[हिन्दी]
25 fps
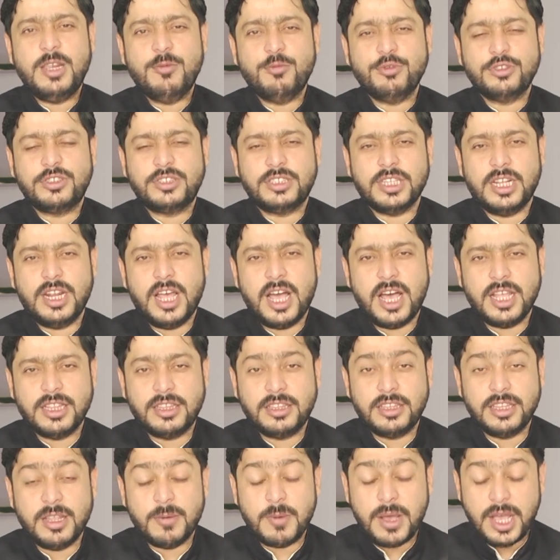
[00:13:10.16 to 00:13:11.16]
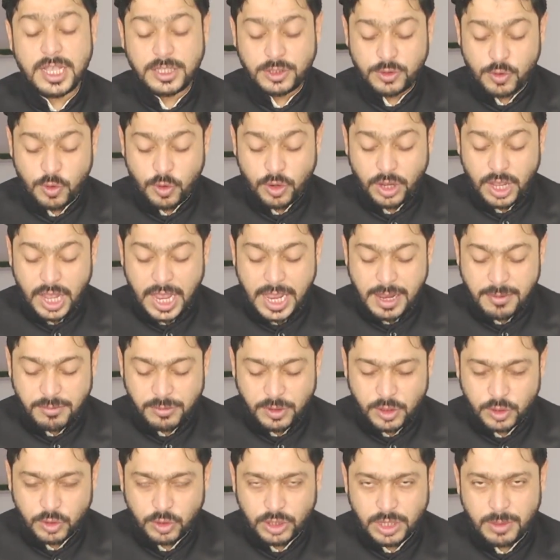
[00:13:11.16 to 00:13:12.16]
उसलात नमाज को कायम
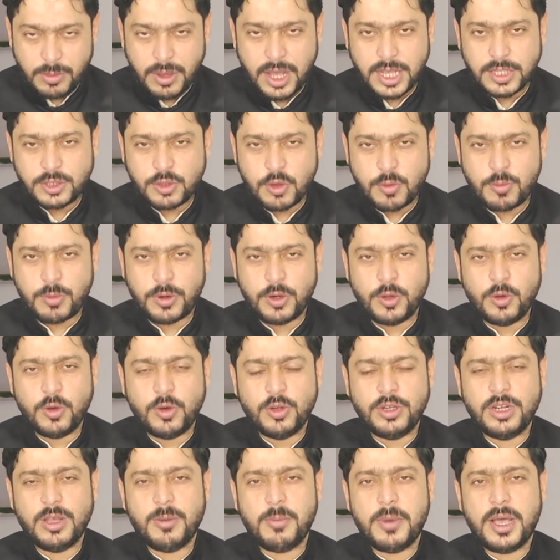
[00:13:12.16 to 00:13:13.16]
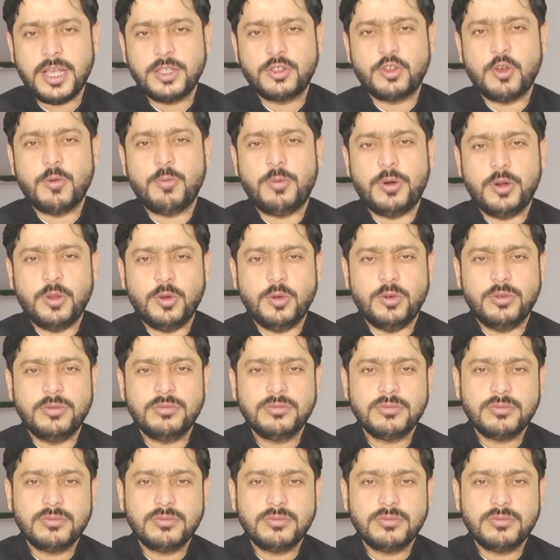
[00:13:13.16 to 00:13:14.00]
करो नमाज को पढ़ो नमाज को पढ़ो